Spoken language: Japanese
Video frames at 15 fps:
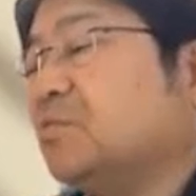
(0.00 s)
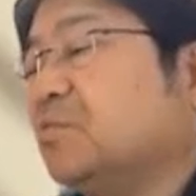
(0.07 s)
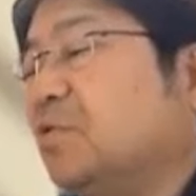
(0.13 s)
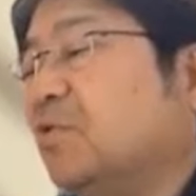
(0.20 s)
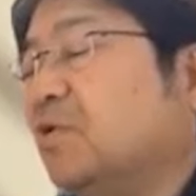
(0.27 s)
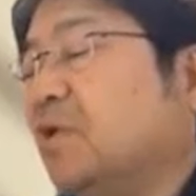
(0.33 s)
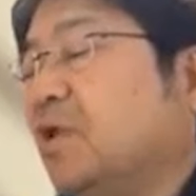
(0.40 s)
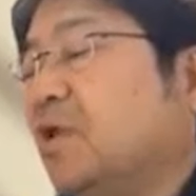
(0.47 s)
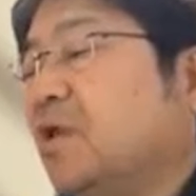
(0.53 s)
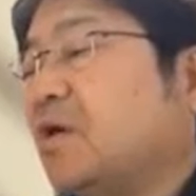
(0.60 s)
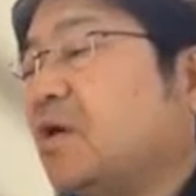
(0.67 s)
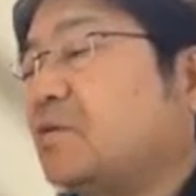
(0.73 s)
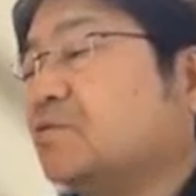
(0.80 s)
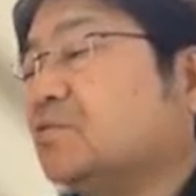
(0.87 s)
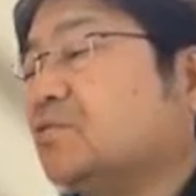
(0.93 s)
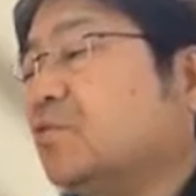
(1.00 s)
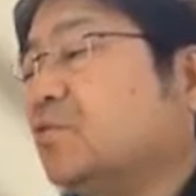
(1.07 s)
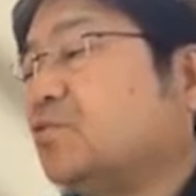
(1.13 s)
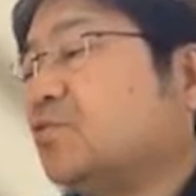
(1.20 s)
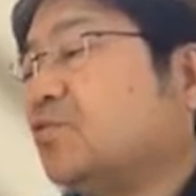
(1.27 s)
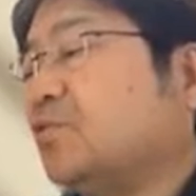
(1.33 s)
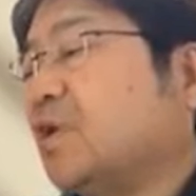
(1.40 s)
なくても、各
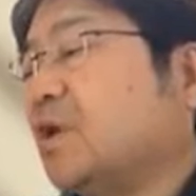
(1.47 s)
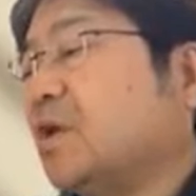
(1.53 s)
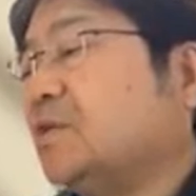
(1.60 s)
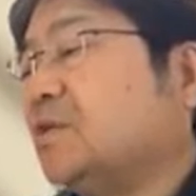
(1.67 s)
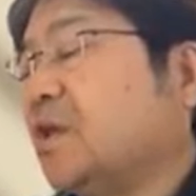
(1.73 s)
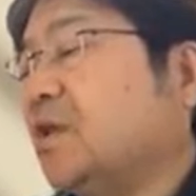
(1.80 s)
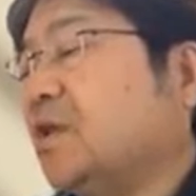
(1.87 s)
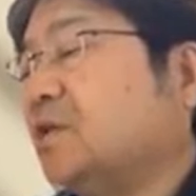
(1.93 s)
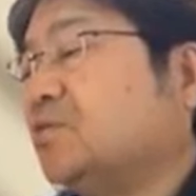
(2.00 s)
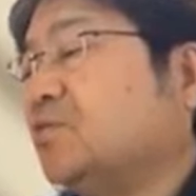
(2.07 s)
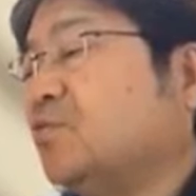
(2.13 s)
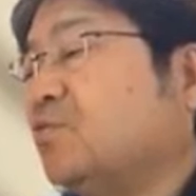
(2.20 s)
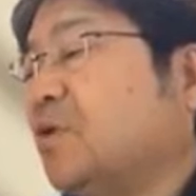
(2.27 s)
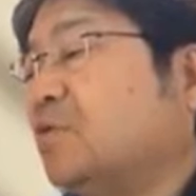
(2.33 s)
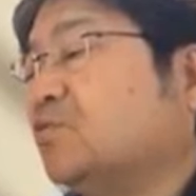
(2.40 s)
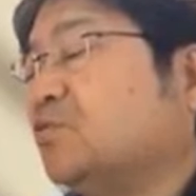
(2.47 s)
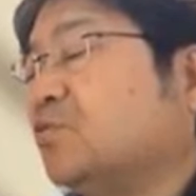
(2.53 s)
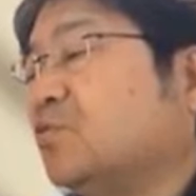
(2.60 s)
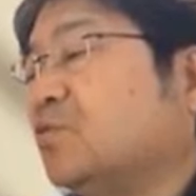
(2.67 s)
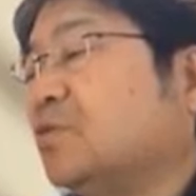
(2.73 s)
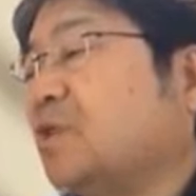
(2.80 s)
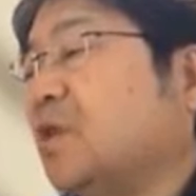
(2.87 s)
ノードの中で総和
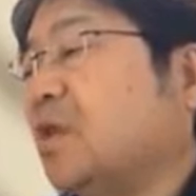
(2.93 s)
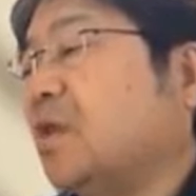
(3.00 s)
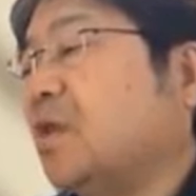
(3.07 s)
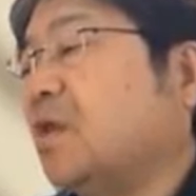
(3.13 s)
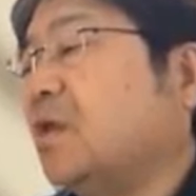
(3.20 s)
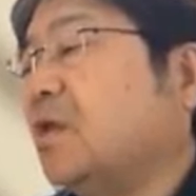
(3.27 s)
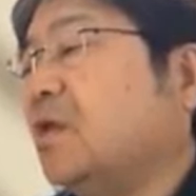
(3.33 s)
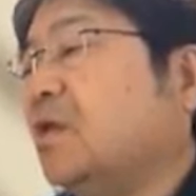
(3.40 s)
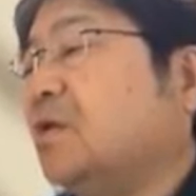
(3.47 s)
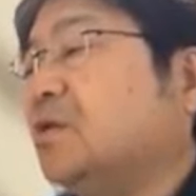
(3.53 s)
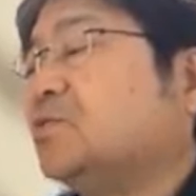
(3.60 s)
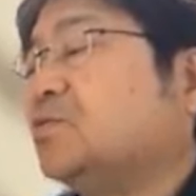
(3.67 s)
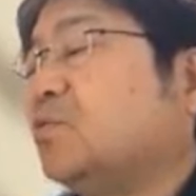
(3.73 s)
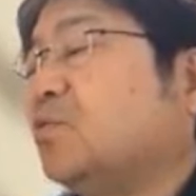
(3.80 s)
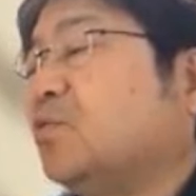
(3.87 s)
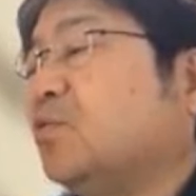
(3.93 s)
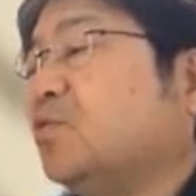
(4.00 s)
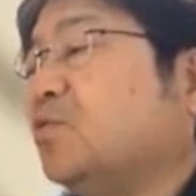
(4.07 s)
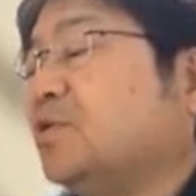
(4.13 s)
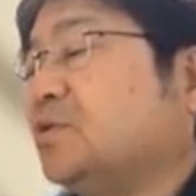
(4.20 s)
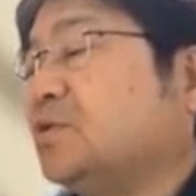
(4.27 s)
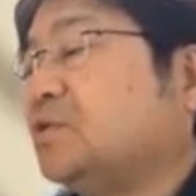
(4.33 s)
を取って、そ
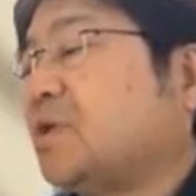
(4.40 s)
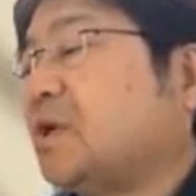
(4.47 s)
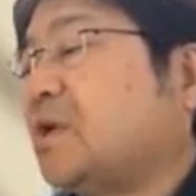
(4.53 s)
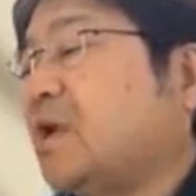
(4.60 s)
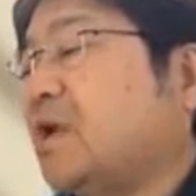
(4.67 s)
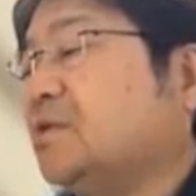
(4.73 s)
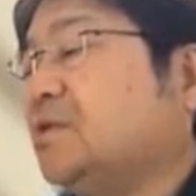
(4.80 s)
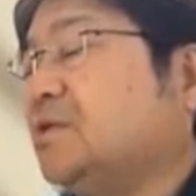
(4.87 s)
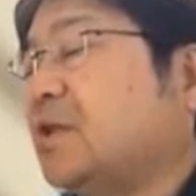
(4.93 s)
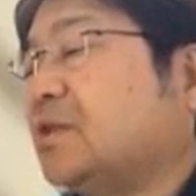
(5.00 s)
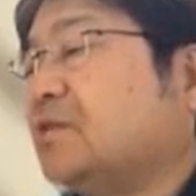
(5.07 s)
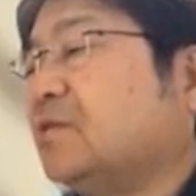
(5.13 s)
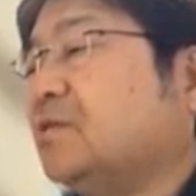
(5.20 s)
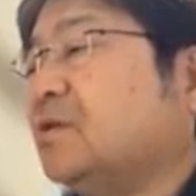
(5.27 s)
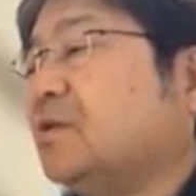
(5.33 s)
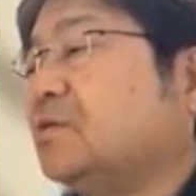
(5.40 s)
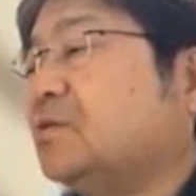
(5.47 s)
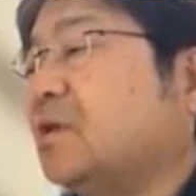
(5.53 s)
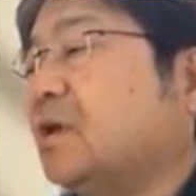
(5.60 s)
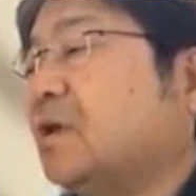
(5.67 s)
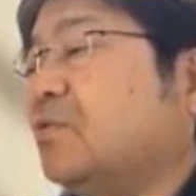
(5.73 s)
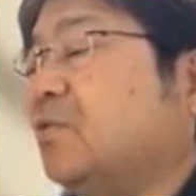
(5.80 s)
のスカラーになった
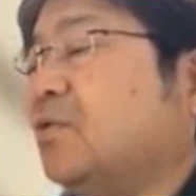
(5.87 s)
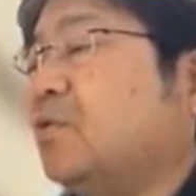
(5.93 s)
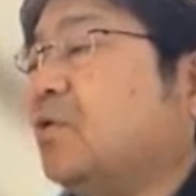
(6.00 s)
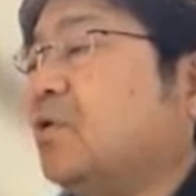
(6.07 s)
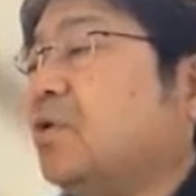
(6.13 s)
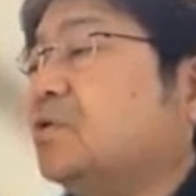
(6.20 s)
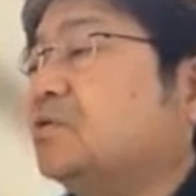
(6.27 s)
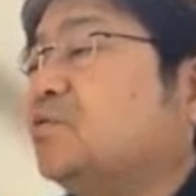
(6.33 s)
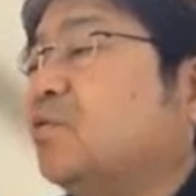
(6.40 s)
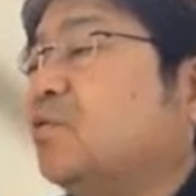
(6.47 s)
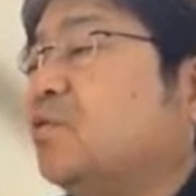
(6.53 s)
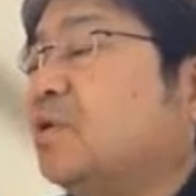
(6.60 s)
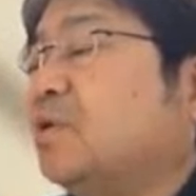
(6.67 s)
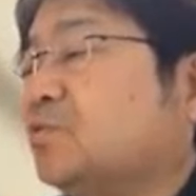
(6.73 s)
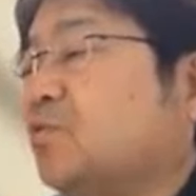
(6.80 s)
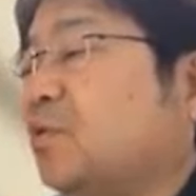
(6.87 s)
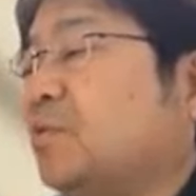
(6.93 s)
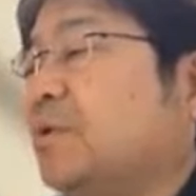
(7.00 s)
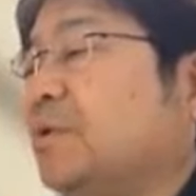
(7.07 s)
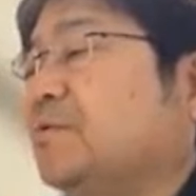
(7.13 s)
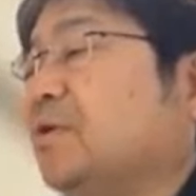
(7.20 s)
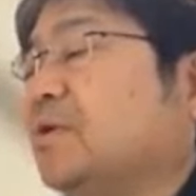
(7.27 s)
データを総和
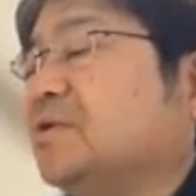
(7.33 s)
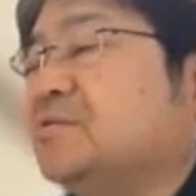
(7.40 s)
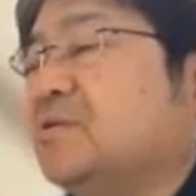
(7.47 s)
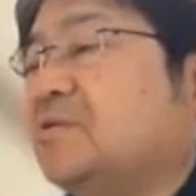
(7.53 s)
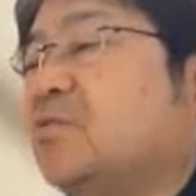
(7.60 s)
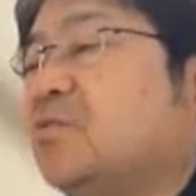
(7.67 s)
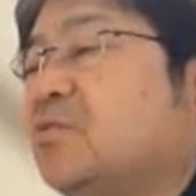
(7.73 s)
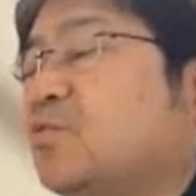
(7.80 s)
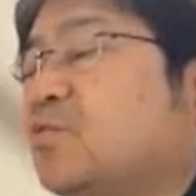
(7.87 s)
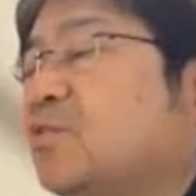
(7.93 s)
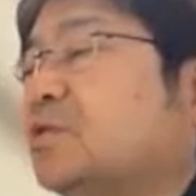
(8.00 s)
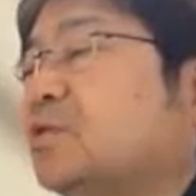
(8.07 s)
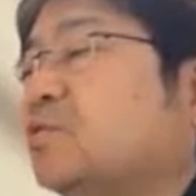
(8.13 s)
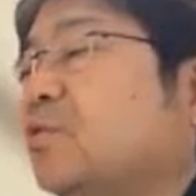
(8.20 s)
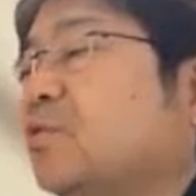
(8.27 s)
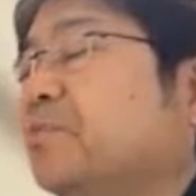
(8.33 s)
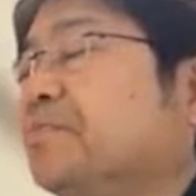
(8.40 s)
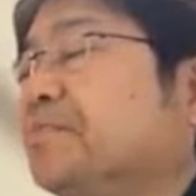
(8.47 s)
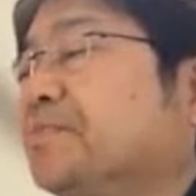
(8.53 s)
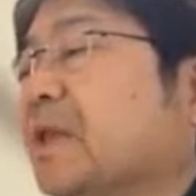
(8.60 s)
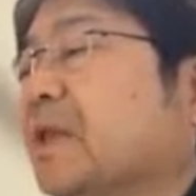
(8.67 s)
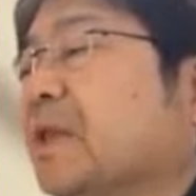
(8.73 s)
取ればいいわけですね。これだと
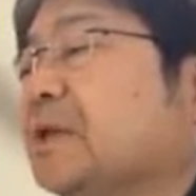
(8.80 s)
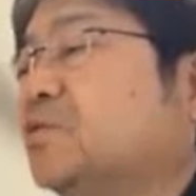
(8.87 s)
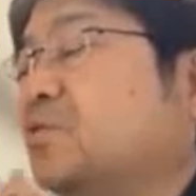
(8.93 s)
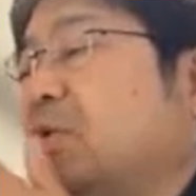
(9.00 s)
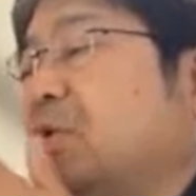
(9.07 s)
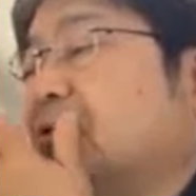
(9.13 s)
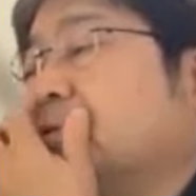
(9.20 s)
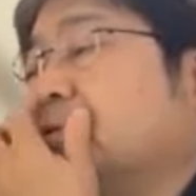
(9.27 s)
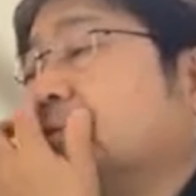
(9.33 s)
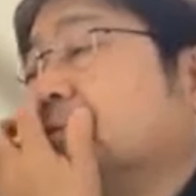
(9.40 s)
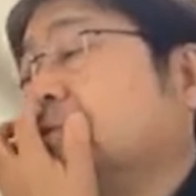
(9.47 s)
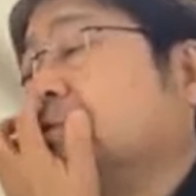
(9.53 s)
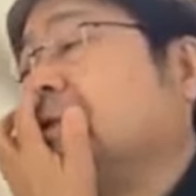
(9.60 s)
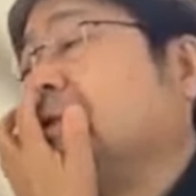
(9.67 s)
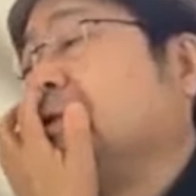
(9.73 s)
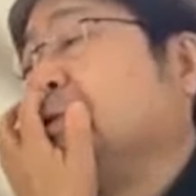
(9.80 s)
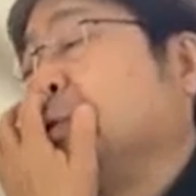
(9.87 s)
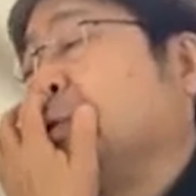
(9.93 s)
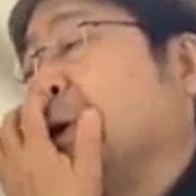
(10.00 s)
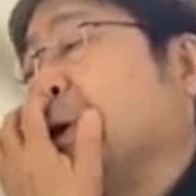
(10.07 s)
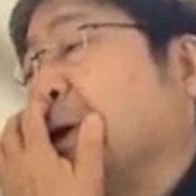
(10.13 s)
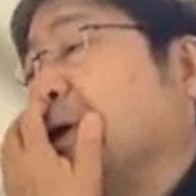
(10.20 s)
総和の通信量
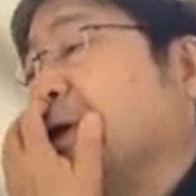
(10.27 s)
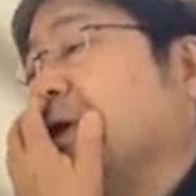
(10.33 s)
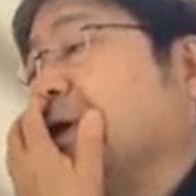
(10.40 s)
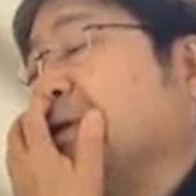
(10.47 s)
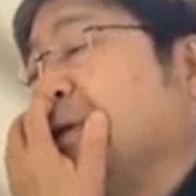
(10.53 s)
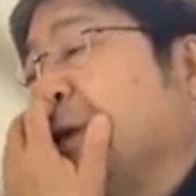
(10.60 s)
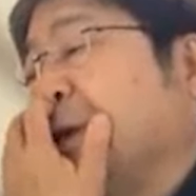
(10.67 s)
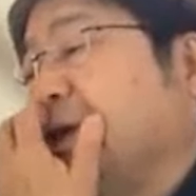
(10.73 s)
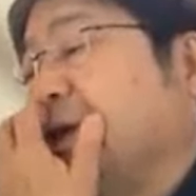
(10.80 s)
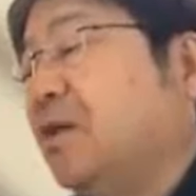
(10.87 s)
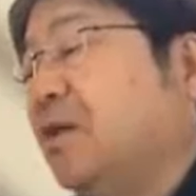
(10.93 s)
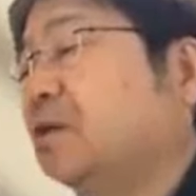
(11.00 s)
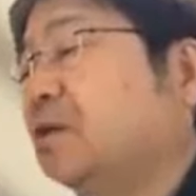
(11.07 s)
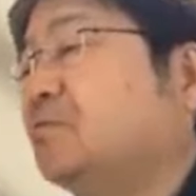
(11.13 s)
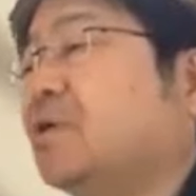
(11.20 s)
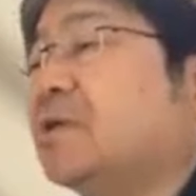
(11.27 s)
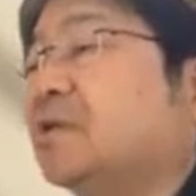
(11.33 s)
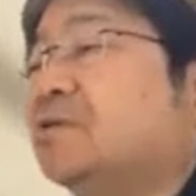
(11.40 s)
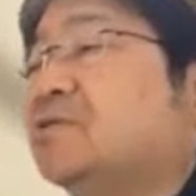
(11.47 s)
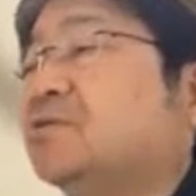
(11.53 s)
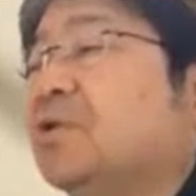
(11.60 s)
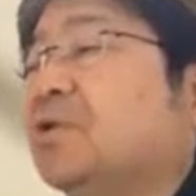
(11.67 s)
が減るわけ
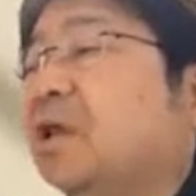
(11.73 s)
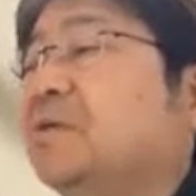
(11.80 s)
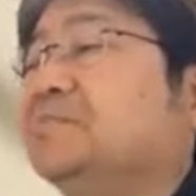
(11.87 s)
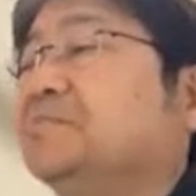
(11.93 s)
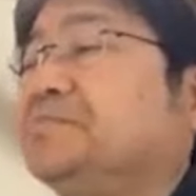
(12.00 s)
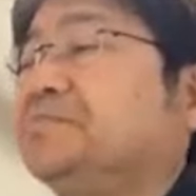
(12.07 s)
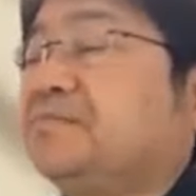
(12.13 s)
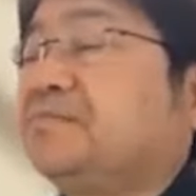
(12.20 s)
ですよね。